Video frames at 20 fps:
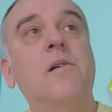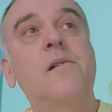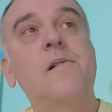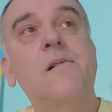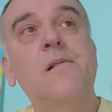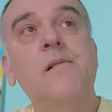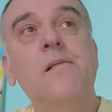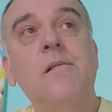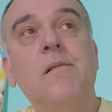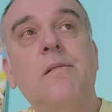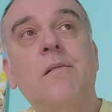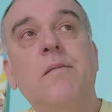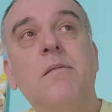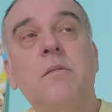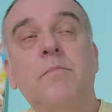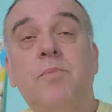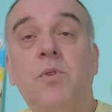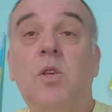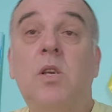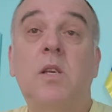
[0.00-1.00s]

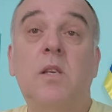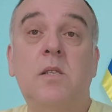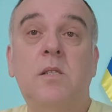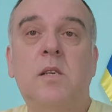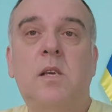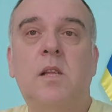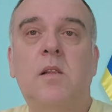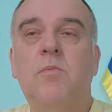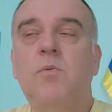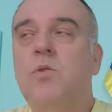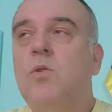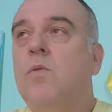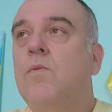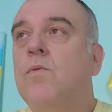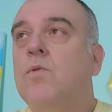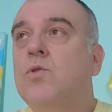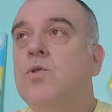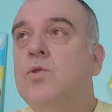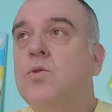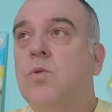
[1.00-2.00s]

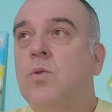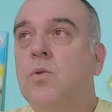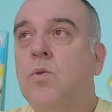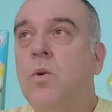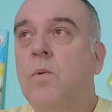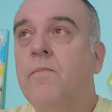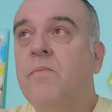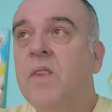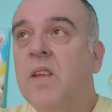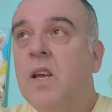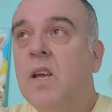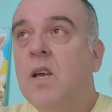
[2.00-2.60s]
50-километровую а, зону